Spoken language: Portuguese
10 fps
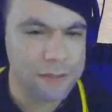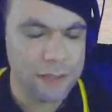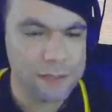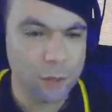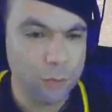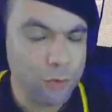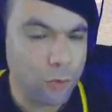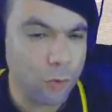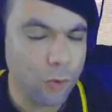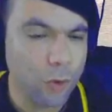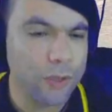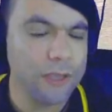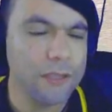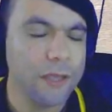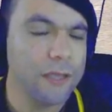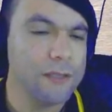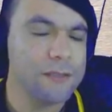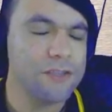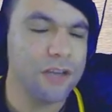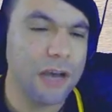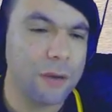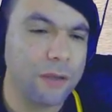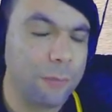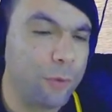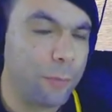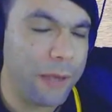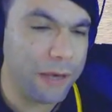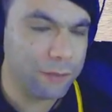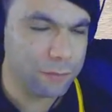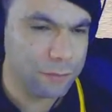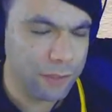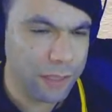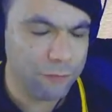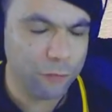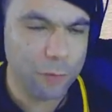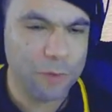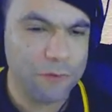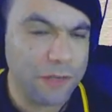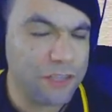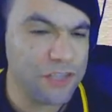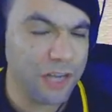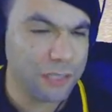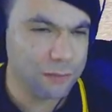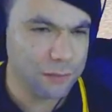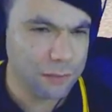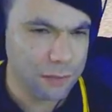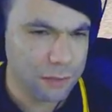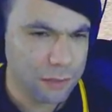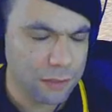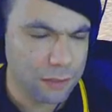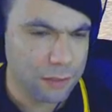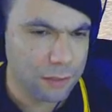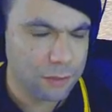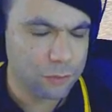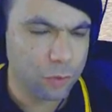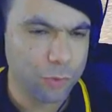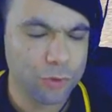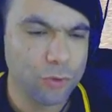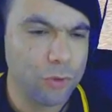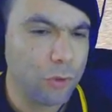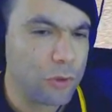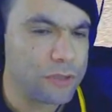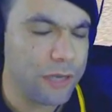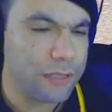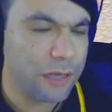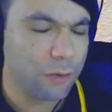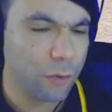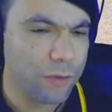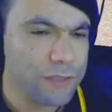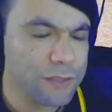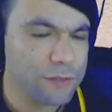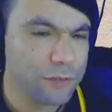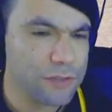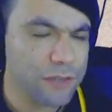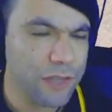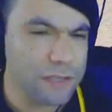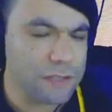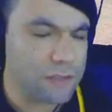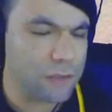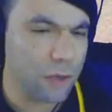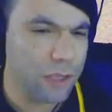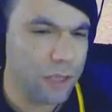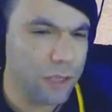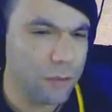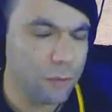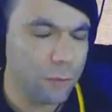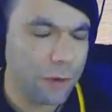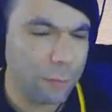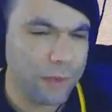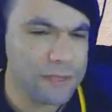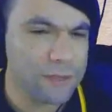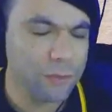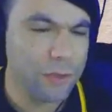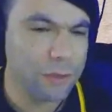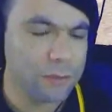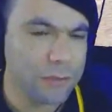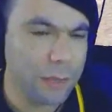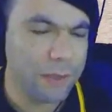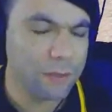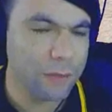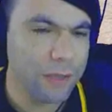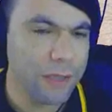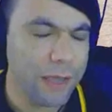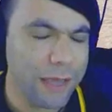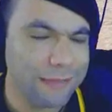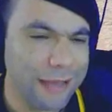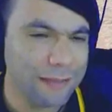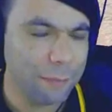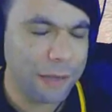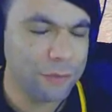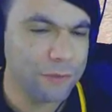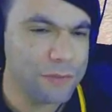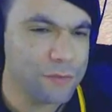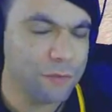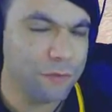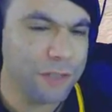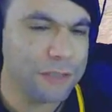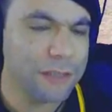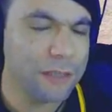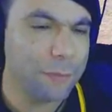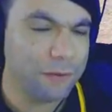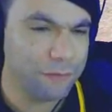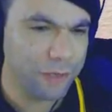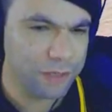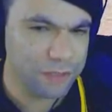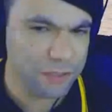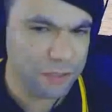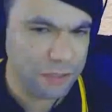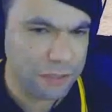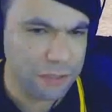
Seleção muito concorrida aí. Vocês chegaram aqui por mérito. Ninguém foi privilegiado. Estou muito orgulhoso aí da conquista de vocês. Só que o, a pressão do recrutamento aí é nada perto do que vocês vão enfrentar daqui pra frente.